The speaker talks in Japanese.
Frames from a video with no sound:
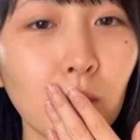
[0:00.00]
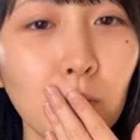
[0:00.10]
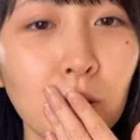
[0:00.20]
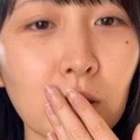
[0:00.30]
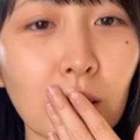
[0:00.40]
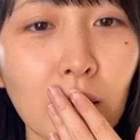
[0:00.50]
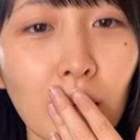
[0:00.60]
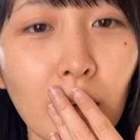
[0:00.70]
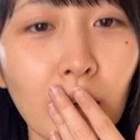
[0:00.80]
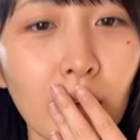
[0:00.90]
見つけた
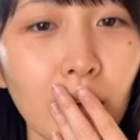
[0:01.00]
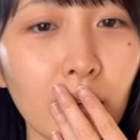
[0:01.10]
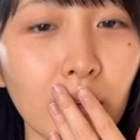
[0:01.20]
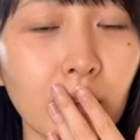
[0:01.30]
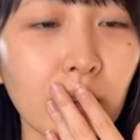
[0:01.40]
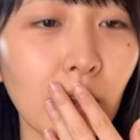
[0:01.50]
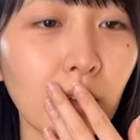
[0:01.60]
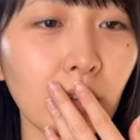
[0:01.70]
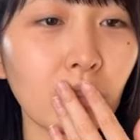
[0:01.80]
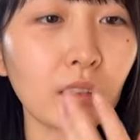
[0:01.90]
ら見た
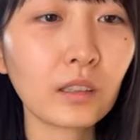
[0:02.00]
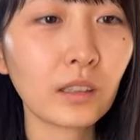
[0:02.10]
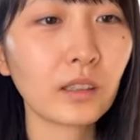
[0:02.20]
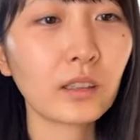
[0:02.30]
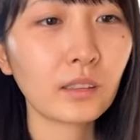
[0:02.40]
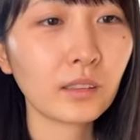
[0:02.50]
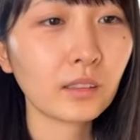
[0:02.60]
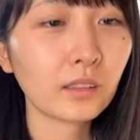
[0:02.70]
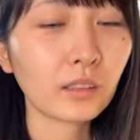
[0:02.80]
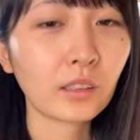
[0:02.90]
よって
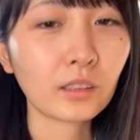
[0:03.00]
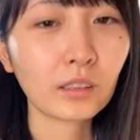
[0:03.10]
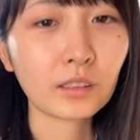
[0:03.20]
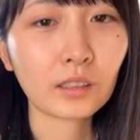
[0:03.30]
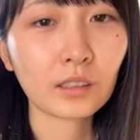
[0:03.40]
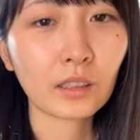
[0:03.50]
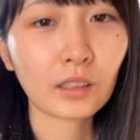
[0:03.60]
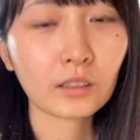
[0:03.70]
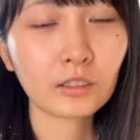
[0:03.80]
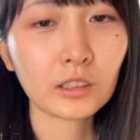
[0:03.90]
言ってくださったら
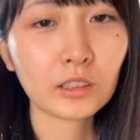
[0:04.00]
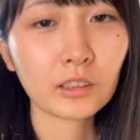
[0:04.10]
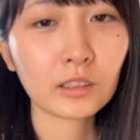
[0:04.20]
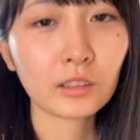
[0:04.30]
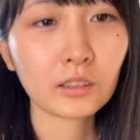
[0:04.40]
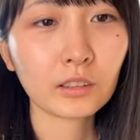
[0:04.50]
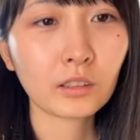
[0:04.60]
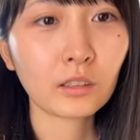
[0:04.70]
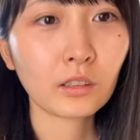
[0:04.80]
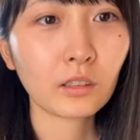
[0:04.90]
嬉しいです
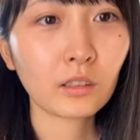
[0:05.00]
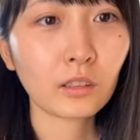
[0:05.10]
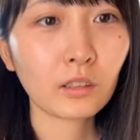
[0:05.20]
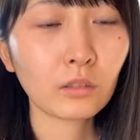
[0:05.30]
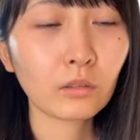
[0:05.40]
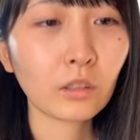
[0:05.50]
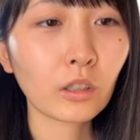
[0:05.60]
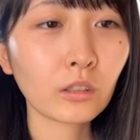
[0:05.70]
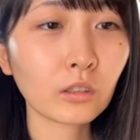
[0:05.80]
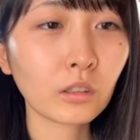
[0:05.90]
どんな
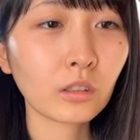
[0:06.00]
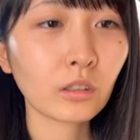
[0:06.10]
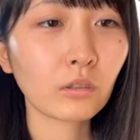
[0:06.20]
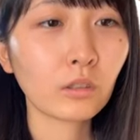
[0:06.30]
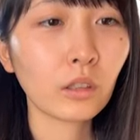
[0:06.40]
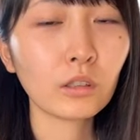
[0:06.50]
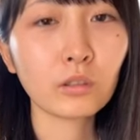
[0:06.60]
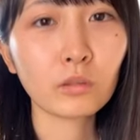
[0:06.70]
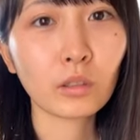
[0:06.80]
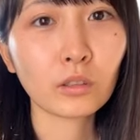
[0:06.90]
感じなんだろうね
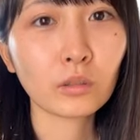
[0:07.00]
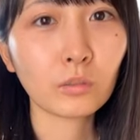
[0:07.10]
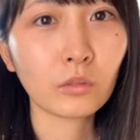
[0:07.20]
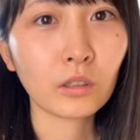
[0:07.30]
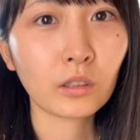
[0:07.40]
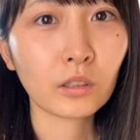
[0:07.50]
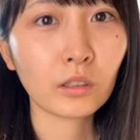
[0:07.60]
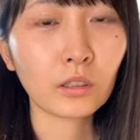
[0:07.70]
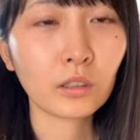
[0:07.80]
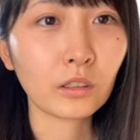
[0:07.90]
アイドルたちもわから
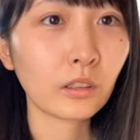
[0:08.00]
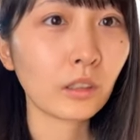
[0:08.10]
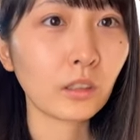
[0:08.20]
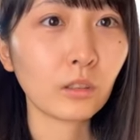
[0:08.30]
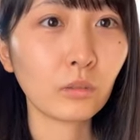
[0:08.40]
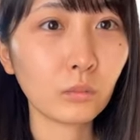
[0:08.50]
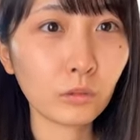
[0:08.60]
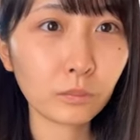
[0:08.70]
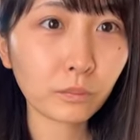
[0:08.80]
ないけれども